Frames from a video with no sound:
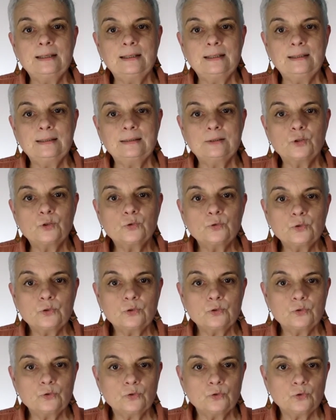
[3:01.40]
elle est
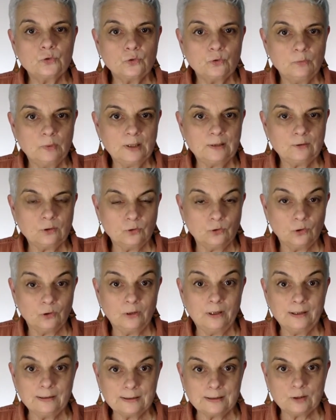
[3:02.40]
juste de se mettre dans
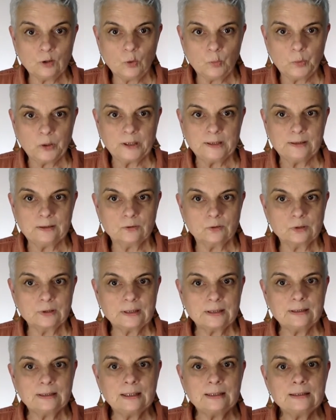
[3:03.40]
l'instant présent,
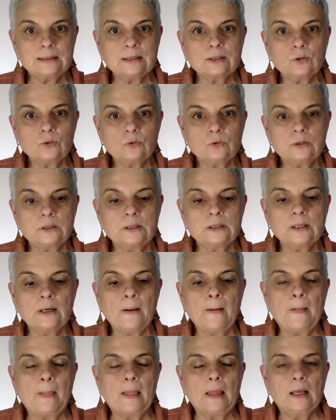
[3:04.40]
c'est-à-dire de
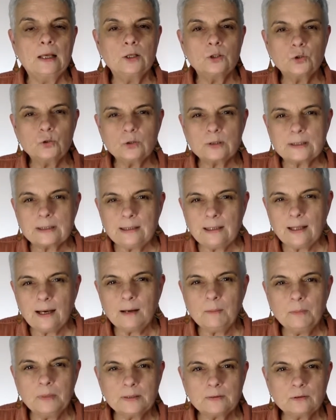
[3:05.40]
dire juste
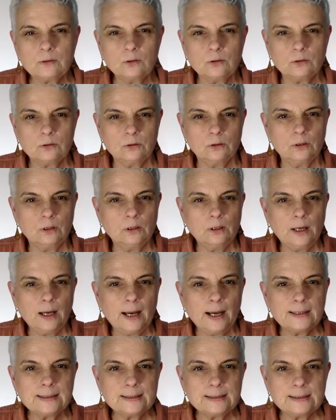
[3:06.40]
là maintenant,
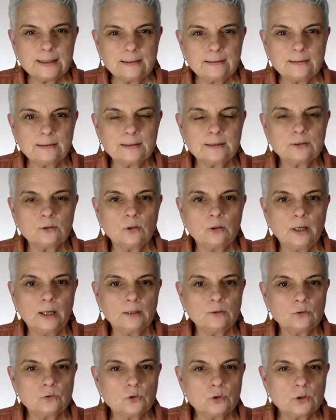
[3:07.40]
à cet
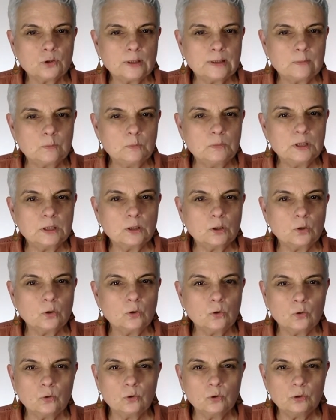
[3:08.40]
instant-là, dans cette
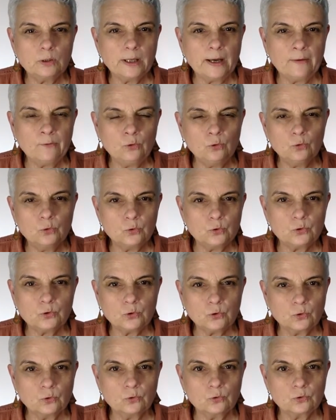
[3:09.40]

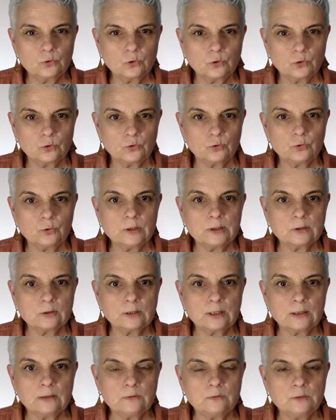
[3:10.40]
micro-nanoseconde que je suis en
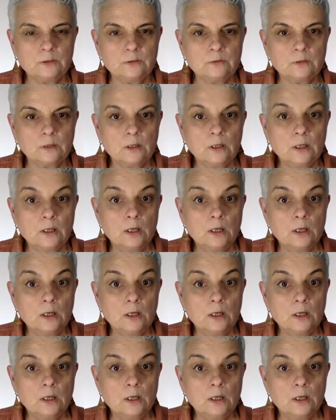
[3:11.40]
train de vivre,